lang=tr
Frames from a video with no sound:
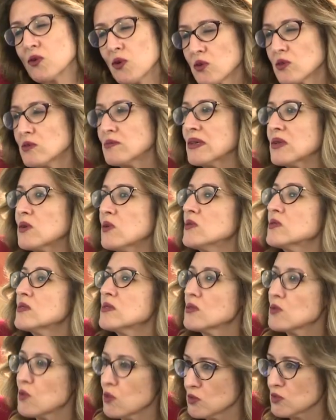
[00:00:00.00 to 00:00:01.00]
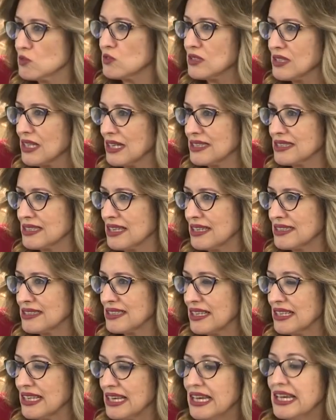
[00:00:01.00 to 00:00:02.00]
Korunma konusunu konuşacağız
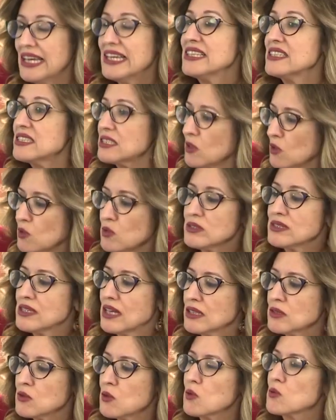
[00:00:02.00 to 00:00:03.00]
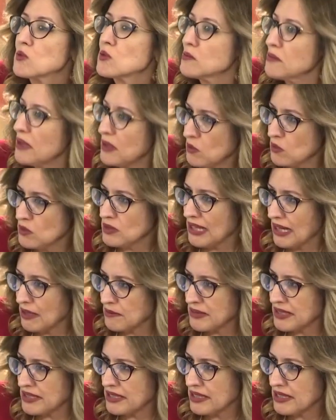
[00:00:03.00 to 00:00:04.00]
zaten. İşte o yüzden korunma
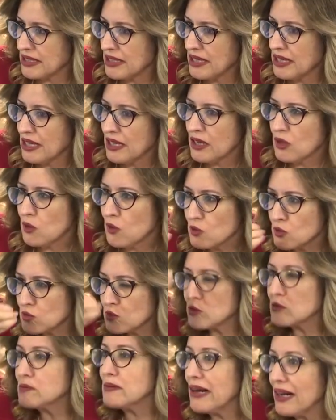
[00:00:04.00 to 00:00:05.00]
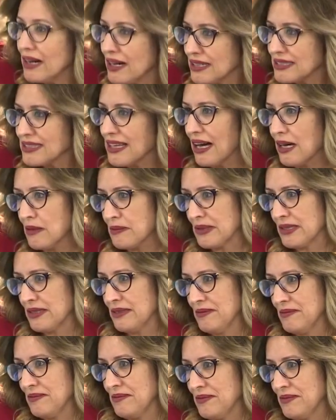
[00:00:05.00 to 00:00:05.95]
önlemleri, öksürme adabı,